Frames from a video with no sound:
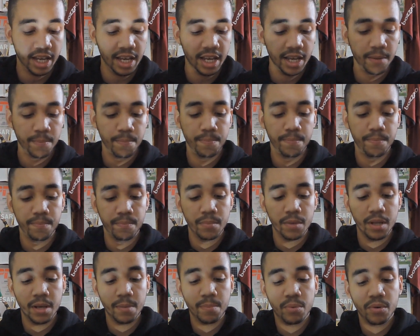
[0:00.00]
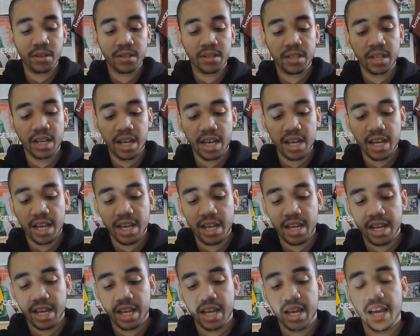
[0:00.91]
E, e por
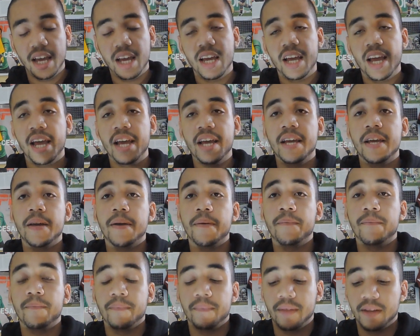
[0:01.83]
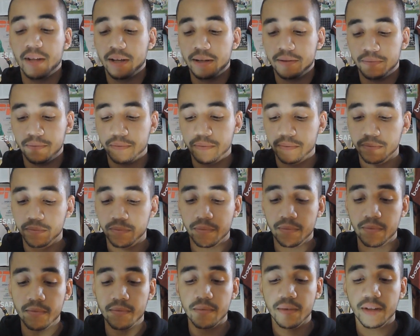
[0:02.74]
ser em,
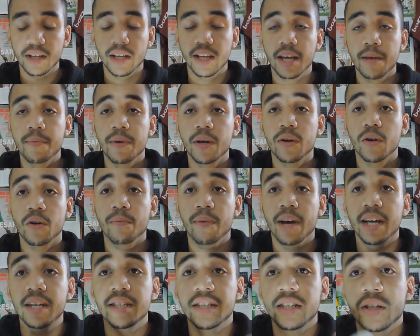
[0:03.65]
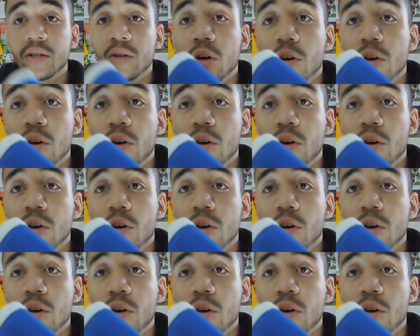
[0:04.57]
em micromesh,